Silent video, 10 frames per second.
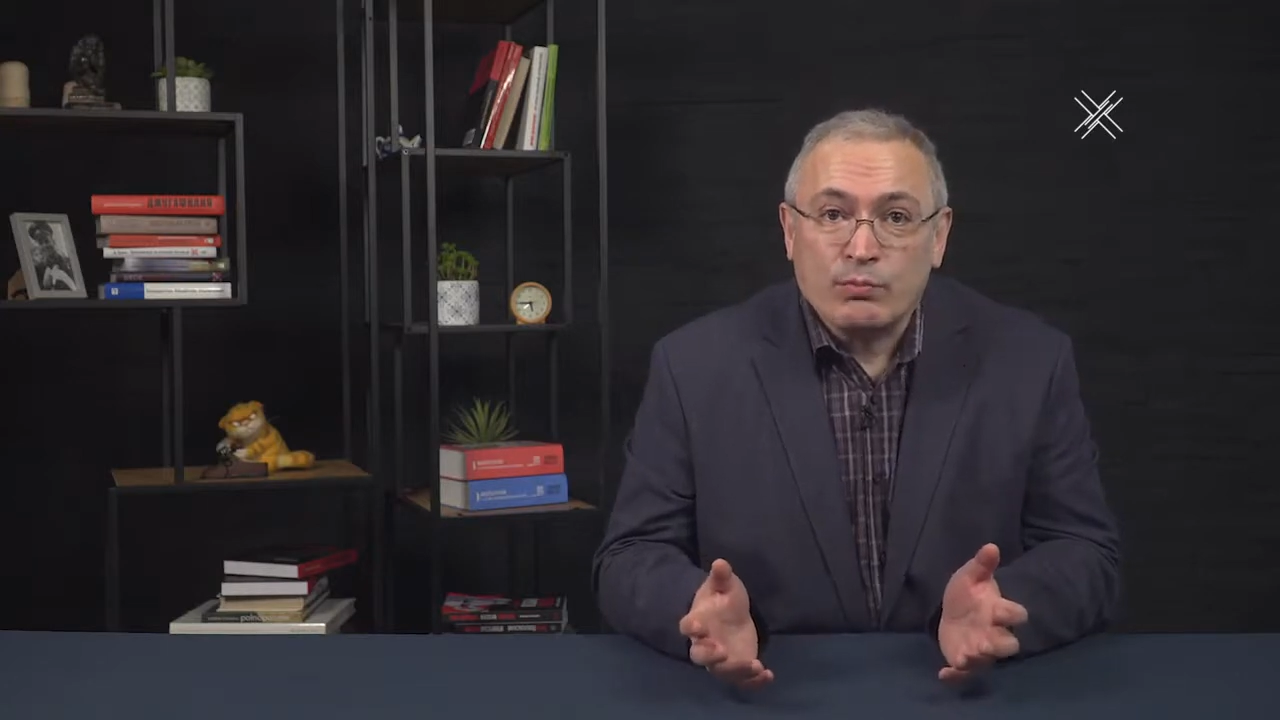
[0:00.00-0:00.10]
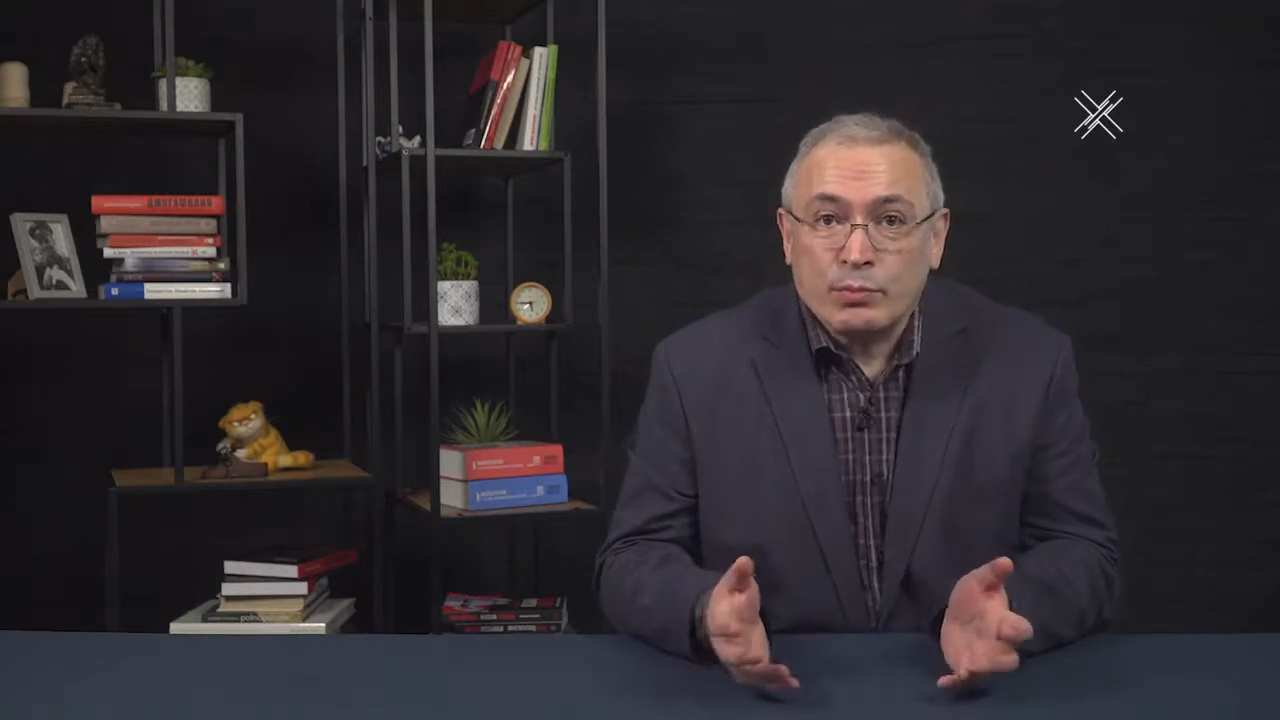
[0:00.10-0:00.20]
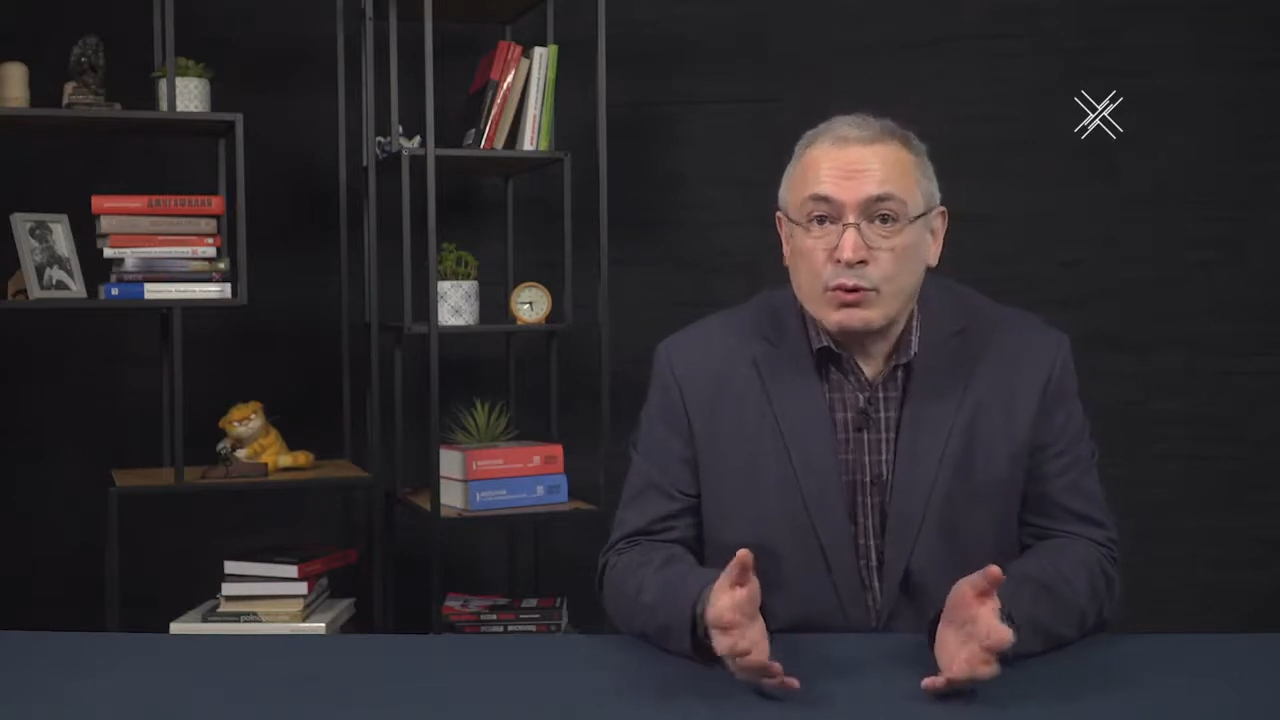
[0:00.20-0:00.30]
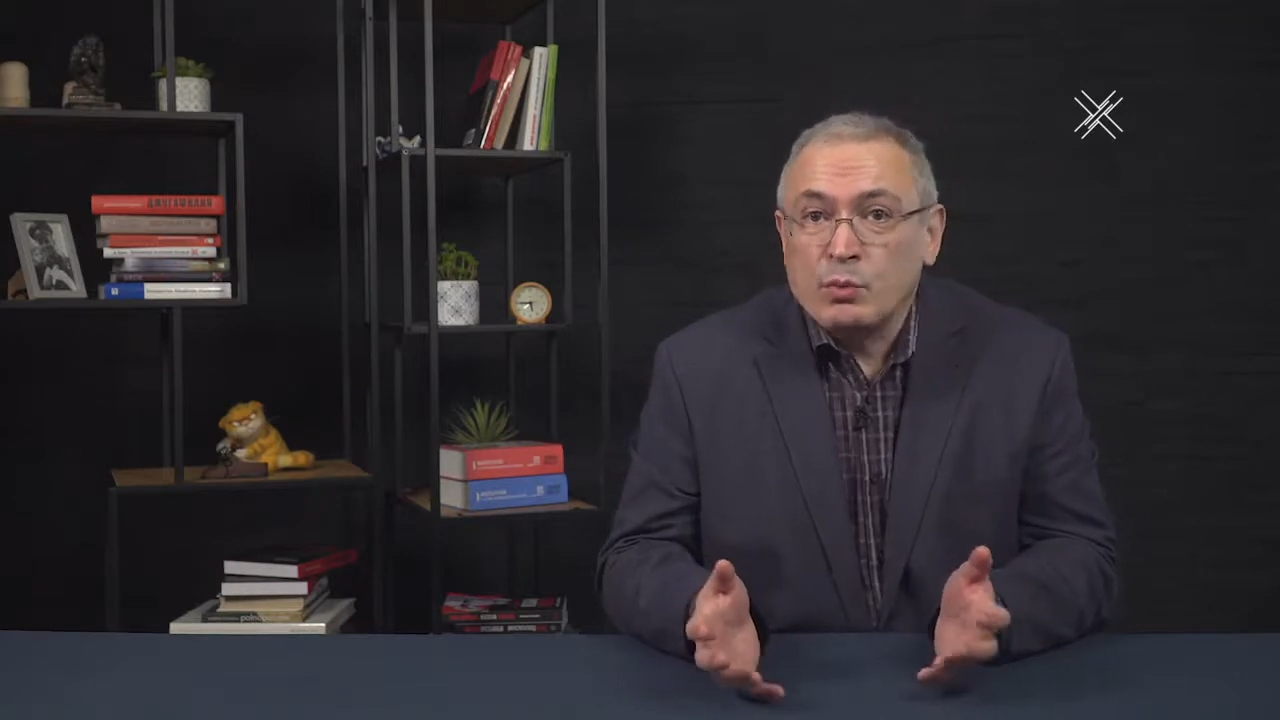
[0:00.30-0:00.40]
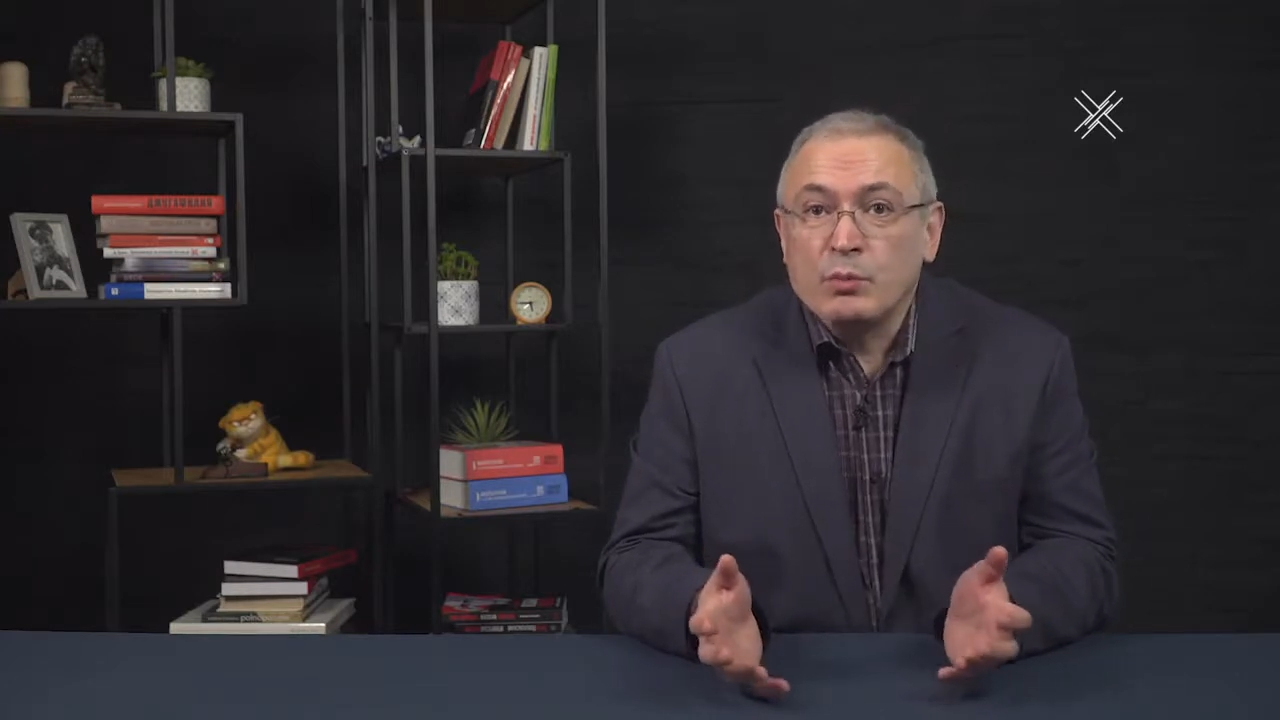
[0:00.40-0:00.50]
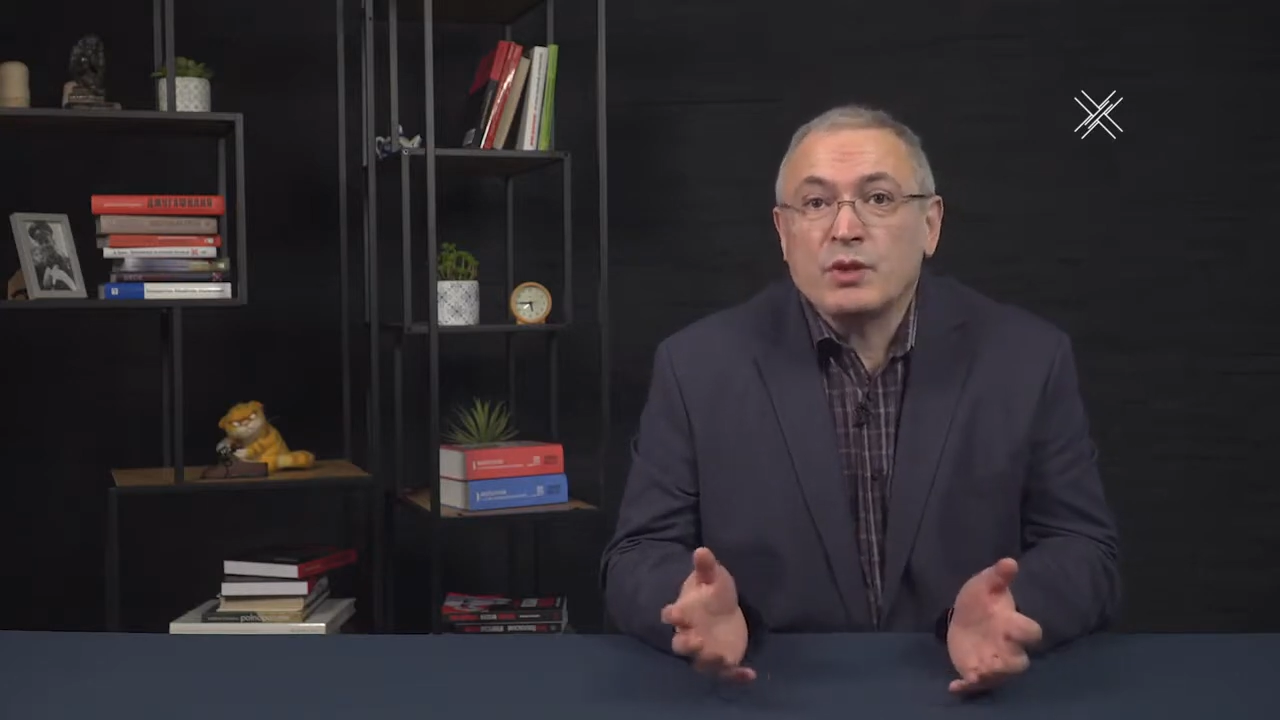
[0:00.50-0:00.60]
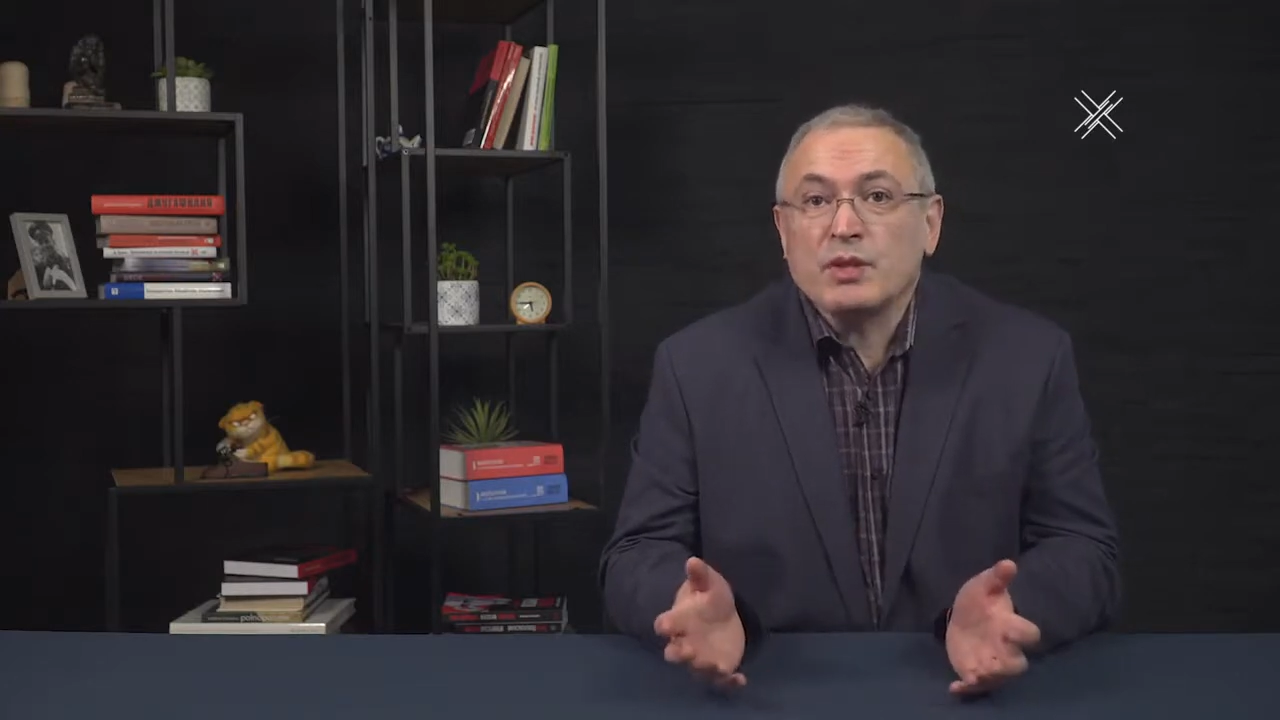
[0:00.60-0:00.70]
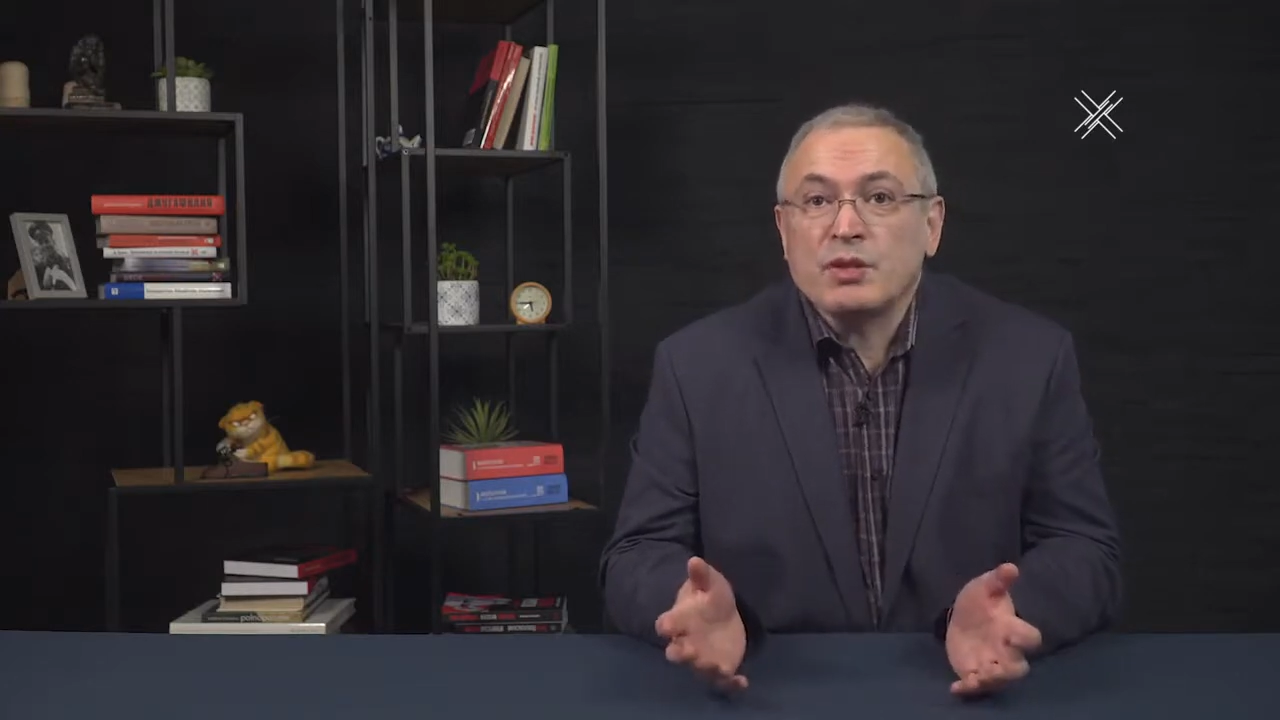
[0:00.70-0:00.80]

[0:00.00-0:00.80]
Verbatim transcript: И почему именно